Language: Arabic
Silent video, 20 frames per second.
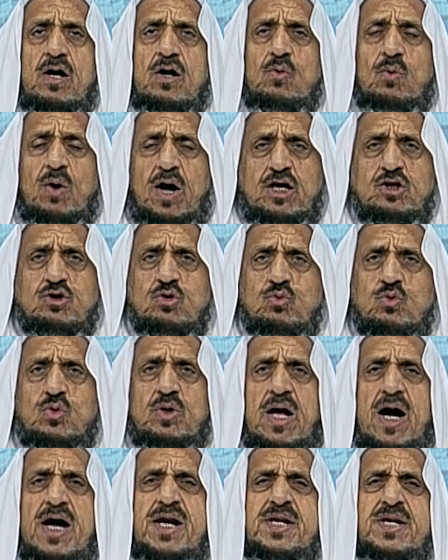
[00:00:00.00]
واحد
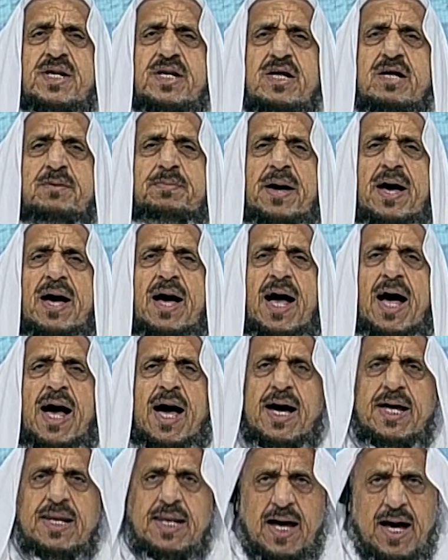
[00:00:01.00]
يقول الربا
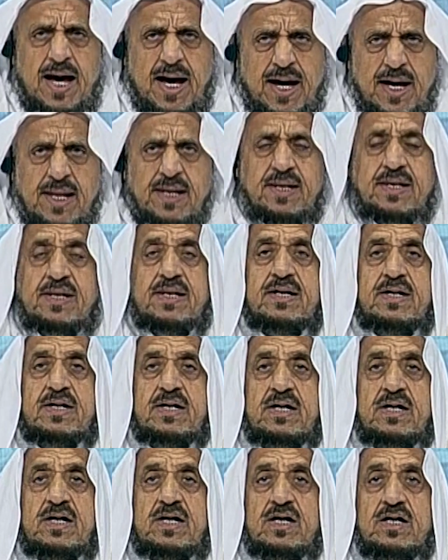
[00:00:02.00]
حلال
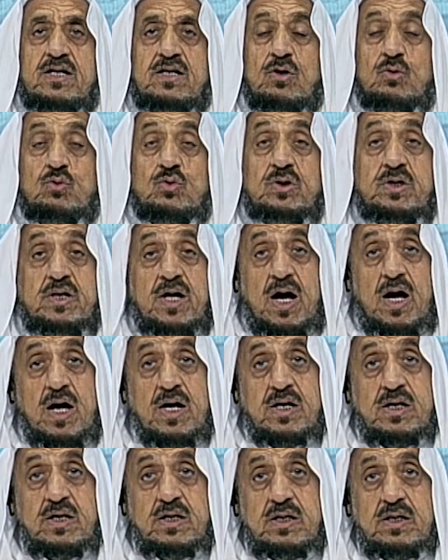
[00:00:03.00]
نقول يا
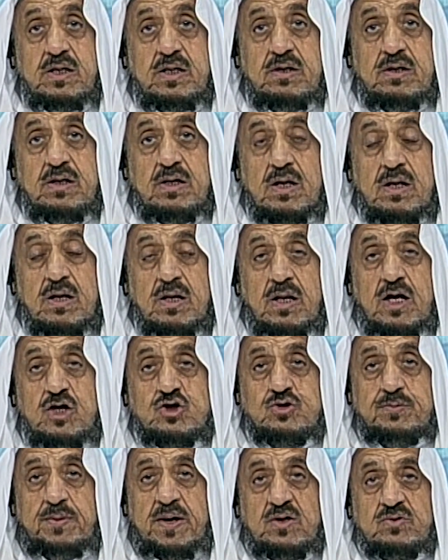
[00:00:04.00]
أخي الله
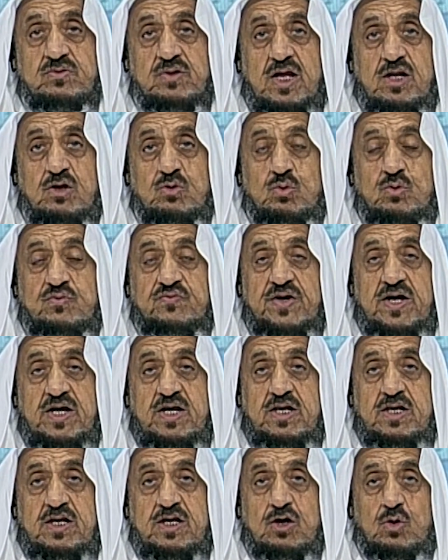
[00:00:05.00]
سبحانه وتعالى يقول,
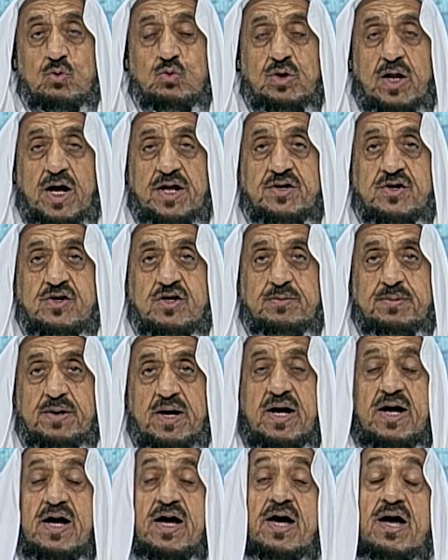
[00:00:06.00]
فإن يقول عن
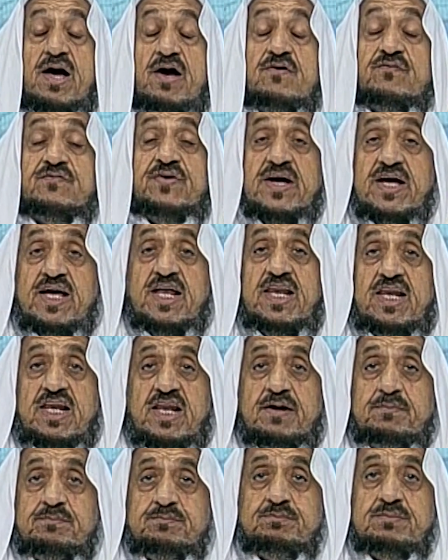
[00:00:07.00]
الربا فإن
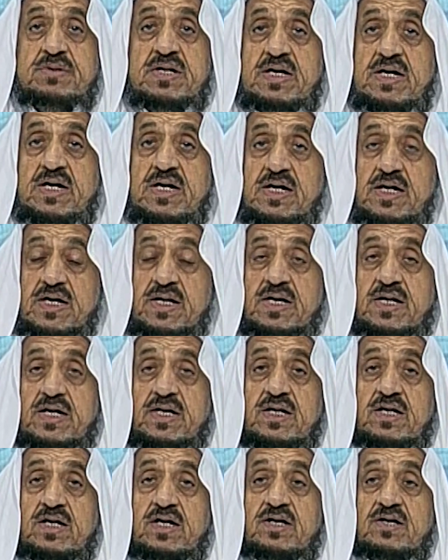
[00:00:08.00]
لم
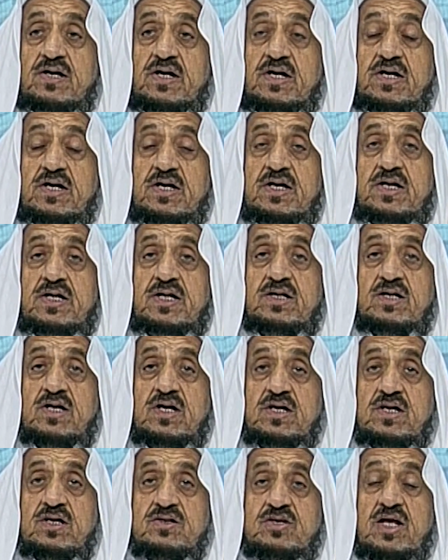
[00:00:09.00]
آه،
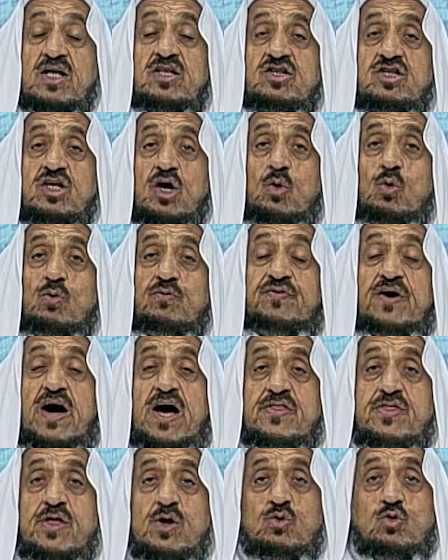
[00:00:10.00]
آه، تنتهوا
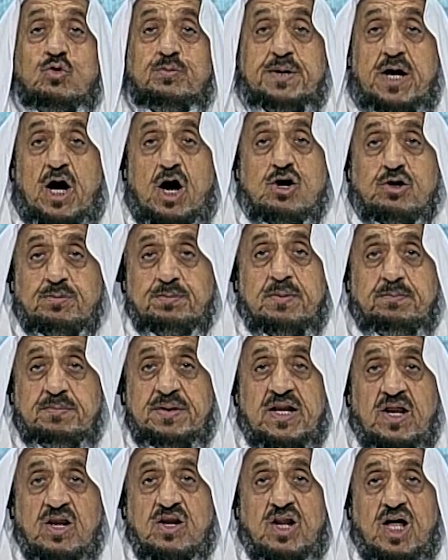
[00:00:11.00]
فأذنوا بحرب
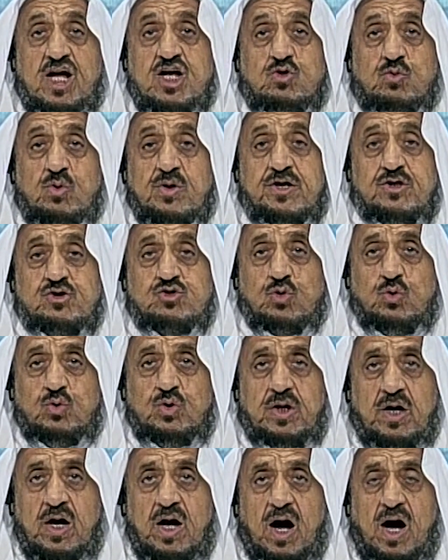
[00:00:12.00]
من الله
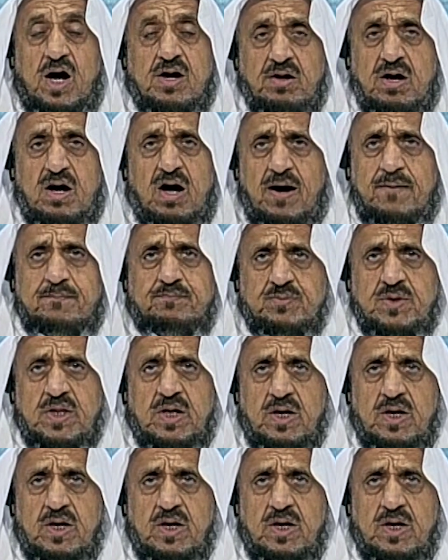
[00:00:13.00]
ورسوله حرام